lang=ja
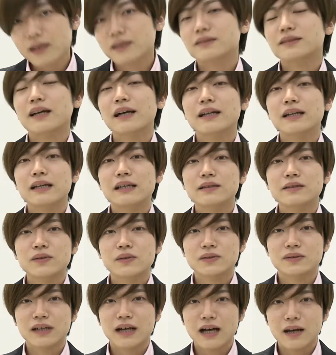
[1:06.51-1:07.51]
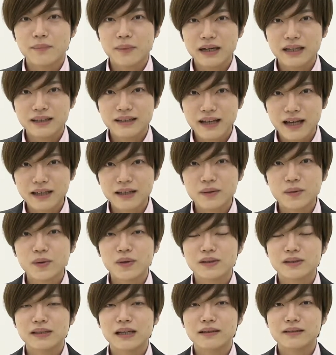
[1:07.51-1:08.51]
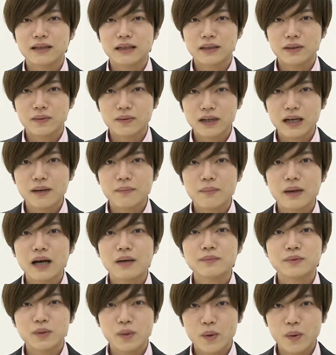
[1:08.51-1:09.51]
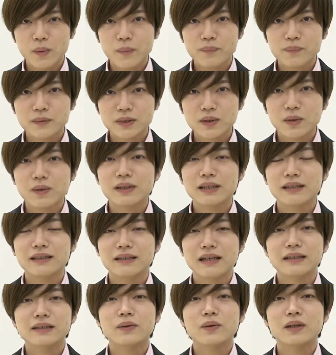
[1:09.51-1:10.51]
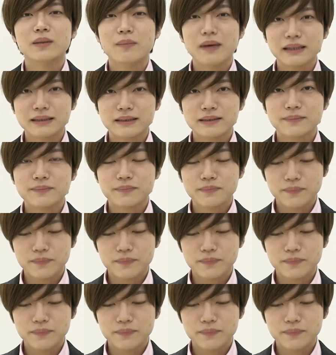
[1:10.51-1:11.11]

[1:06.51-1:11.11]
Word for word: スタイリング力があまりないオイルだったりとかバームの商品になっております、